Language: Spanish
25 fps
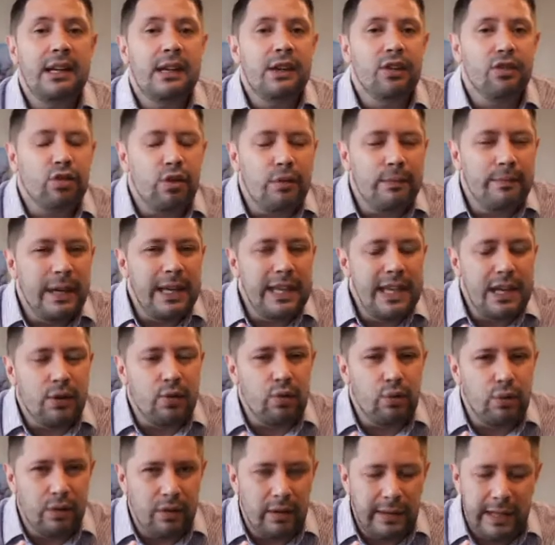son
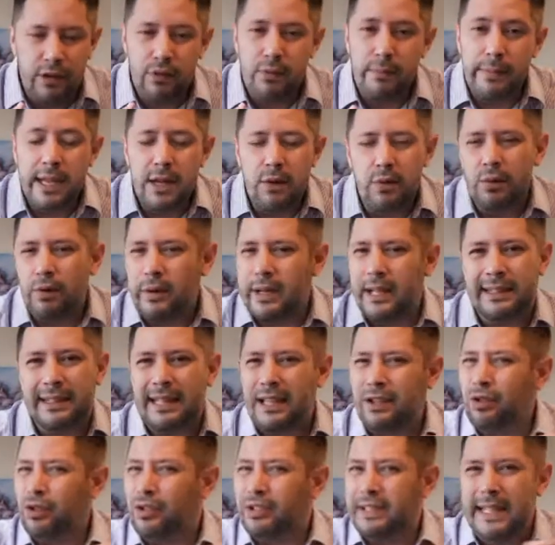vehículos, es un vehículo que está
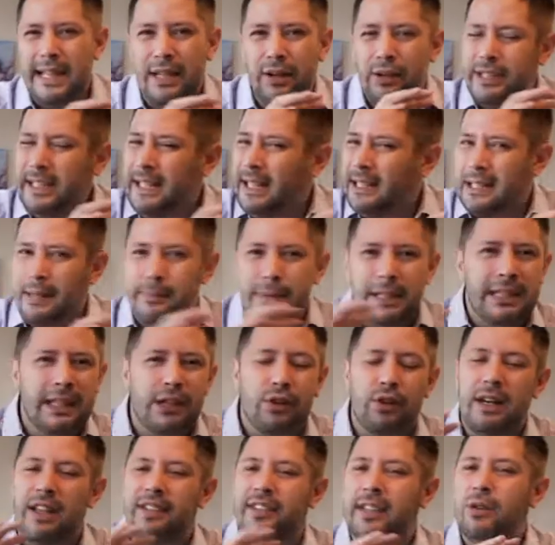asociado directamente
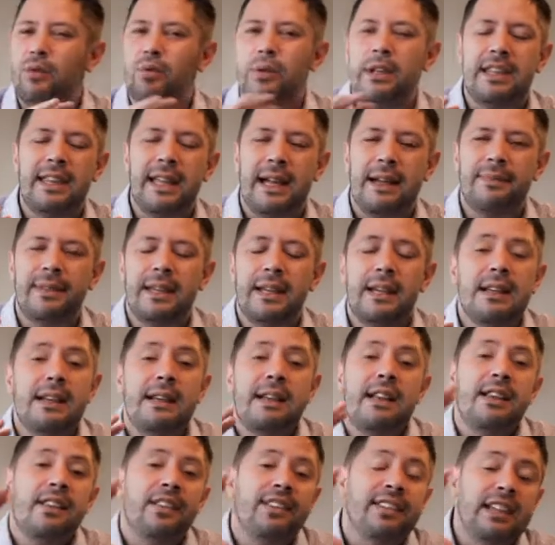con la seguridad.
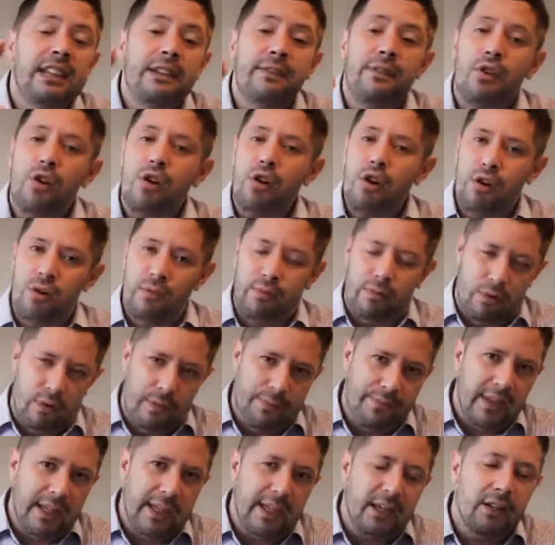Si Volvo
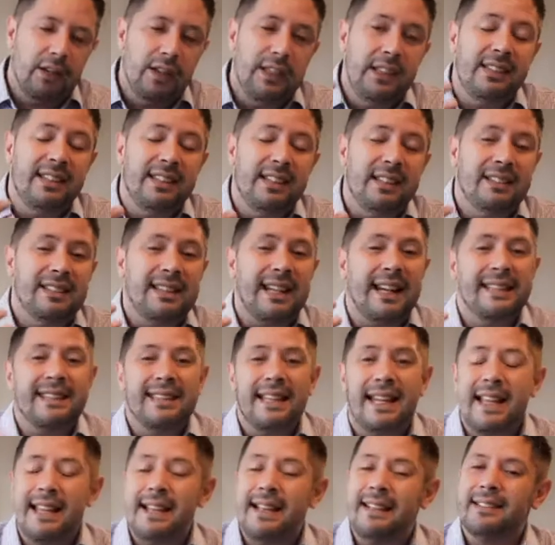y
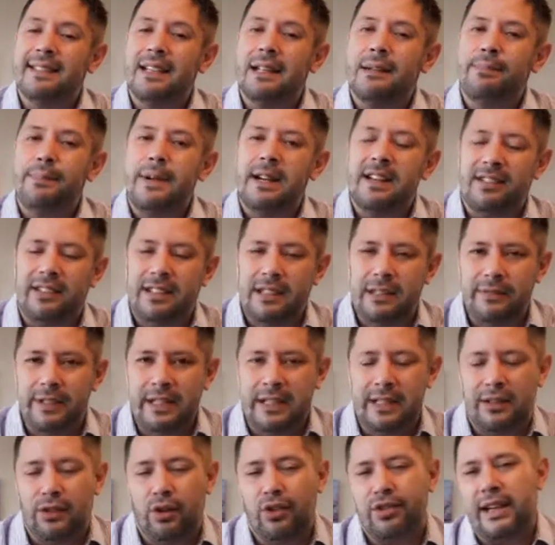tratara de hacer
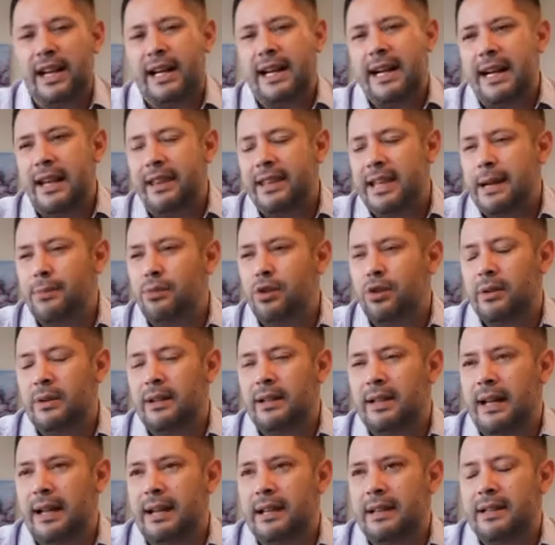percibir o sacara, digamos,
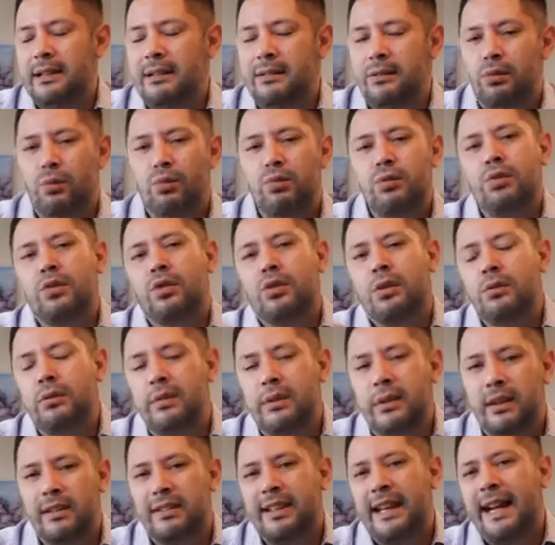
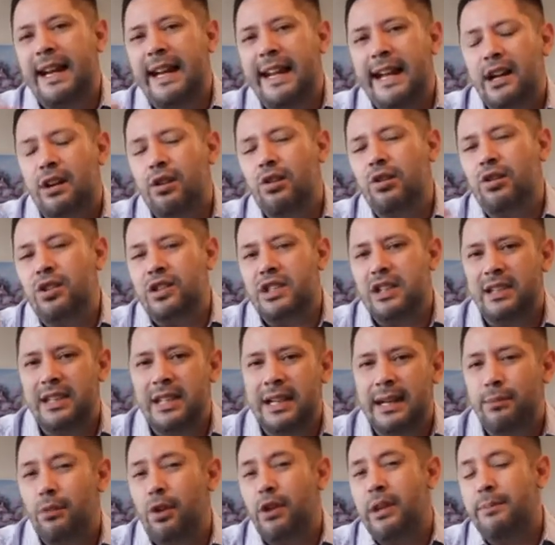sacara coches,
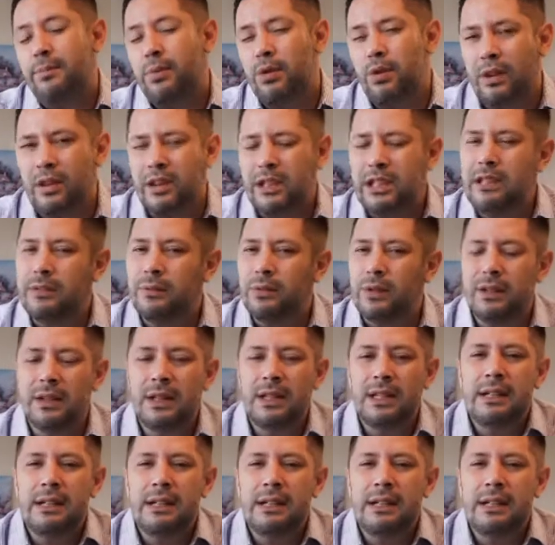digamos, deportivos,